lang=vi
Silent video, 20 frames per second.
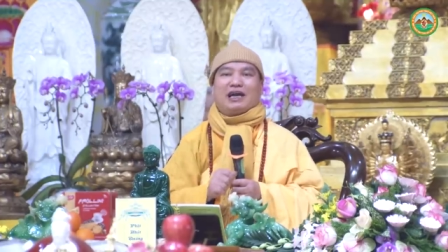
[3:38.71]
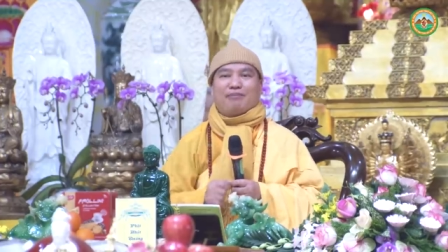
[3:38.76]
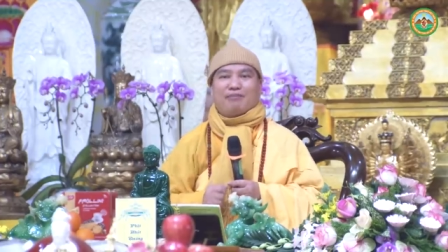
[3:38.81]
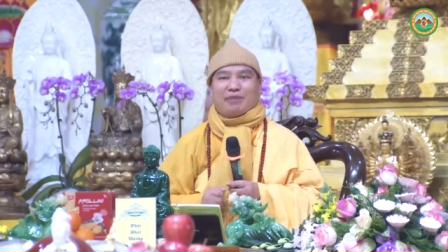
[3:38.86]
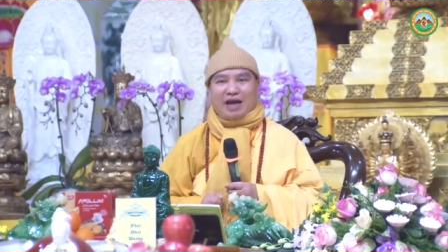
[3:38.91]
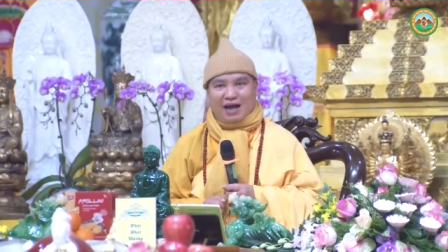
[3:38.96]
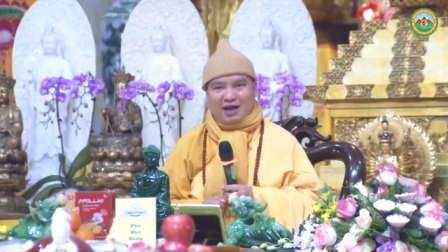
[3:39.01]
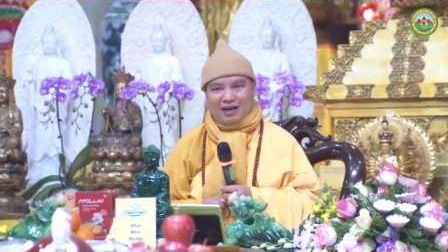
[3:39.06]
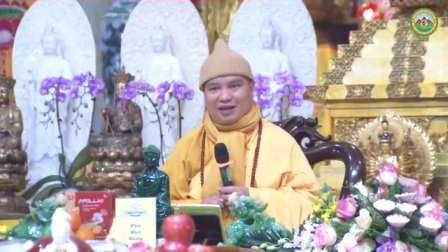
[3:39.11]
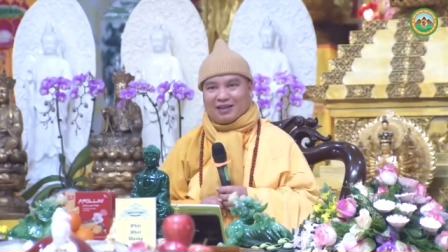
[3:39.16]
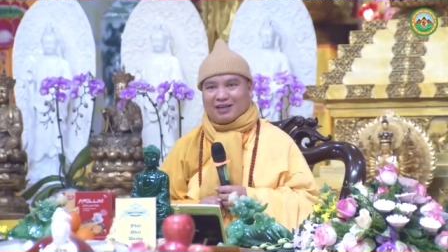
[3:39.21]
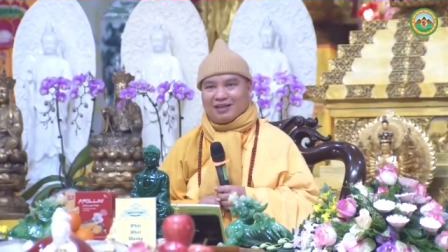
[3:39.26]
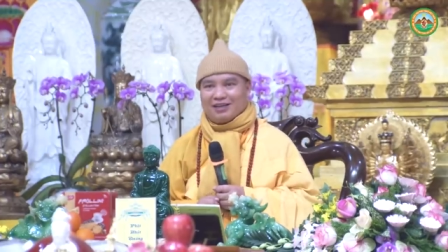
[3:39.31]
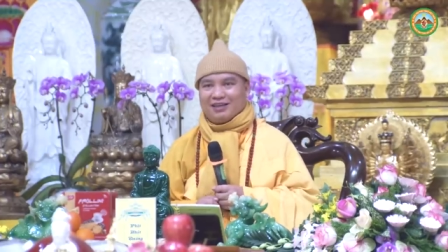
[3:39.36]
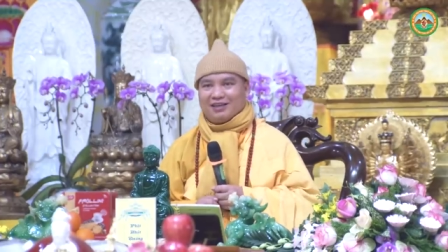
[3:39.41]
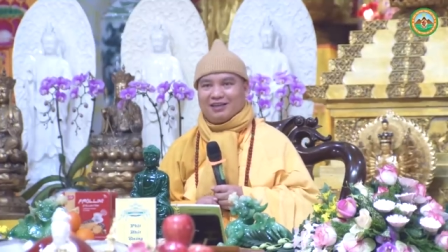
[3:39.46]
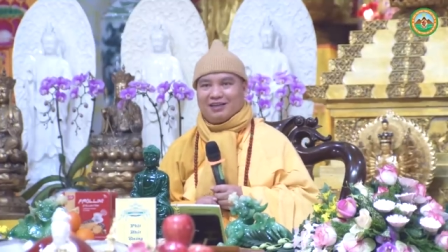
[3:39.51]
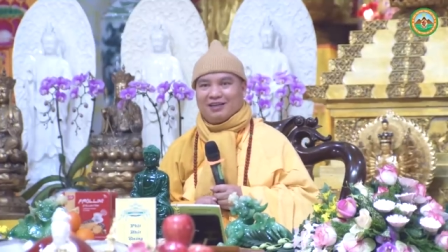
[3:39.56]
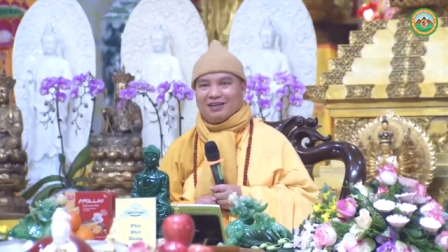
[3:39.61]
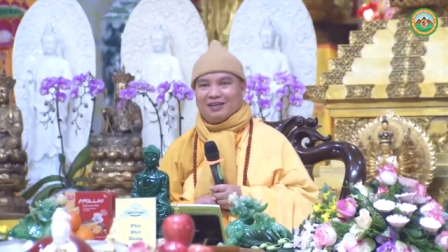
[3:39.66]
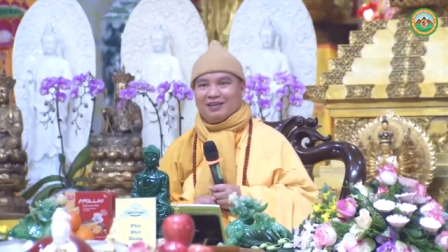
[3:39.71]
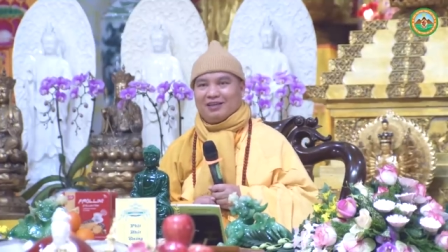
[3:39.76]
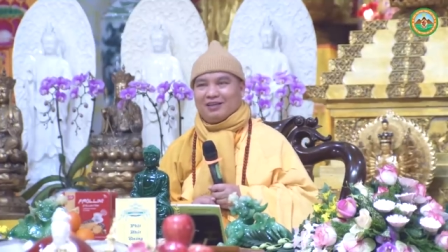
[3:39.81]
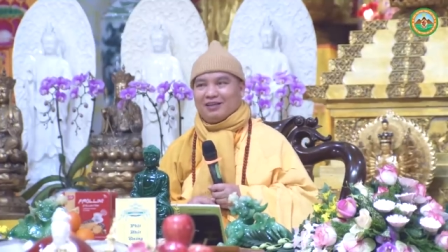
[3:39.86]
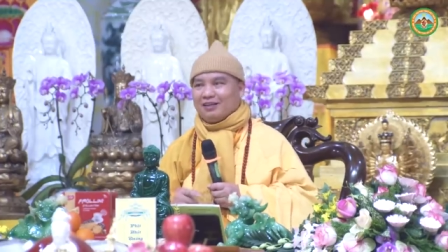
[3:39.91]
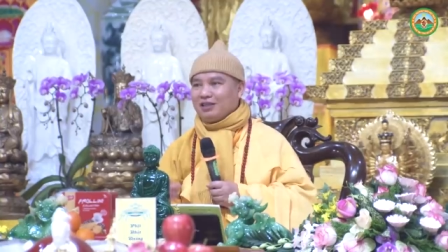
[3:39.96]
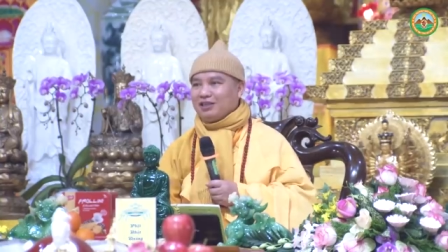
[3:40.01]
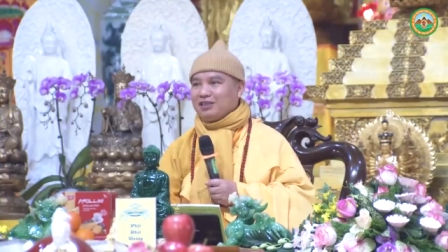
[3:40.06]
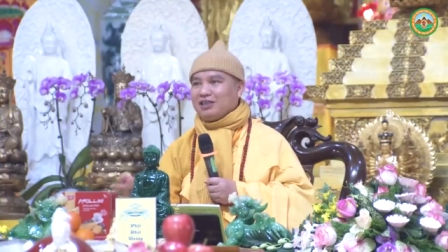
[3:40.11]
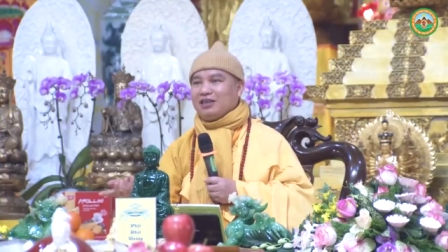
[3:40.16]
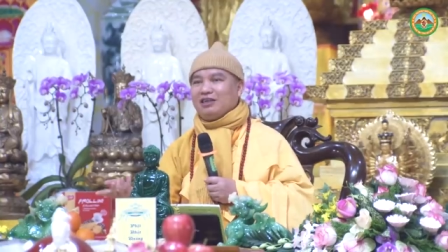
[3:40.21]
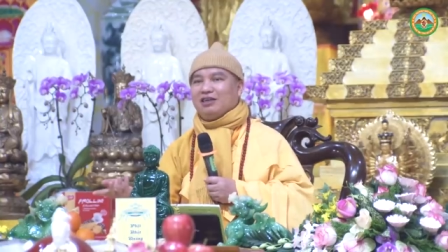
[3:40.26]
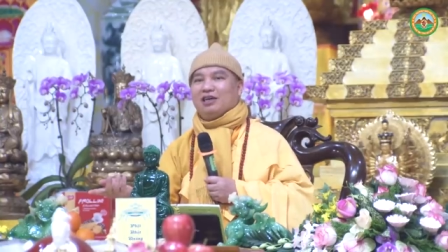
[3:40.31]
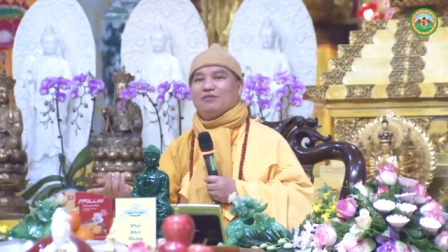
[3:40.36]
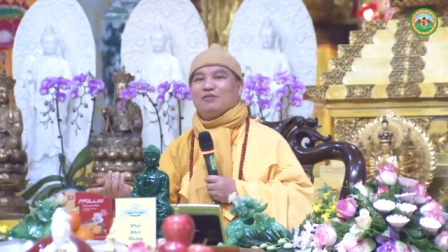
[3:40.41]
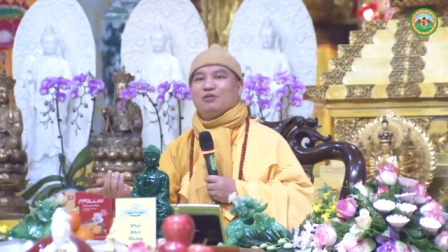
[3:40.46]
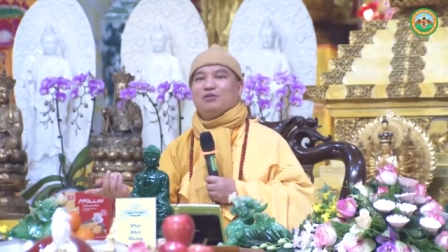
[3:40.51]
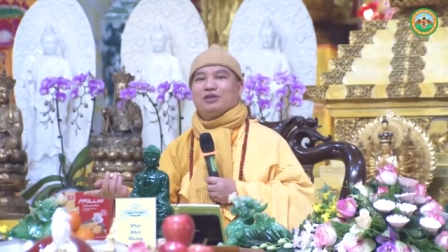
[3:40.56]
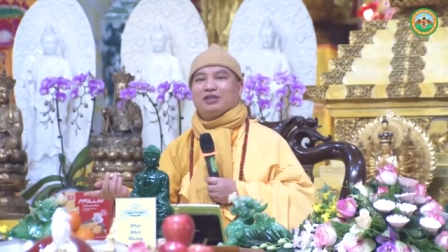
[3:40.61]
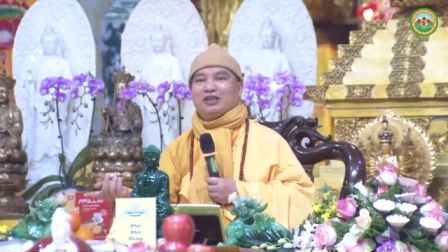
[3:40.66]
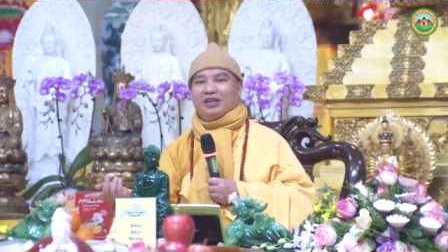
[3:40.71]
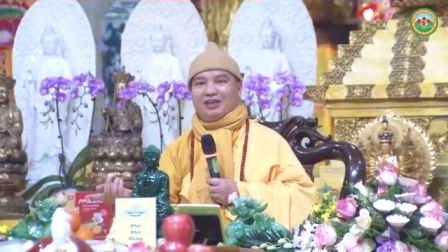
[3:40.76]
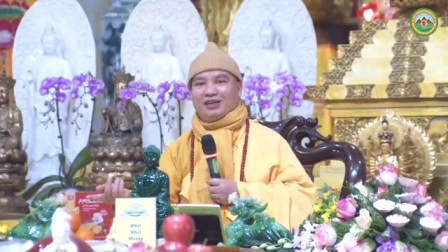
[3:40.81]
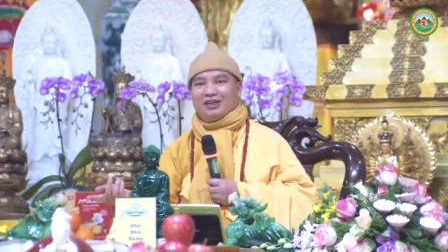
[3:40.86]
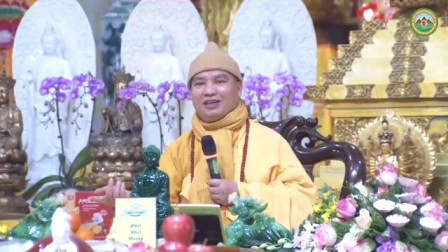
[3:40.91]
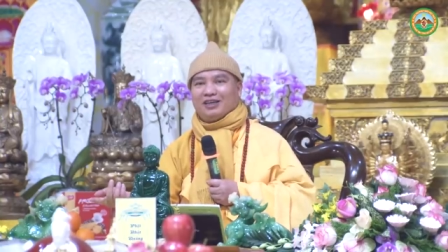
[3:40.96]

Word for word: làm ác thì sẽ được phúc gì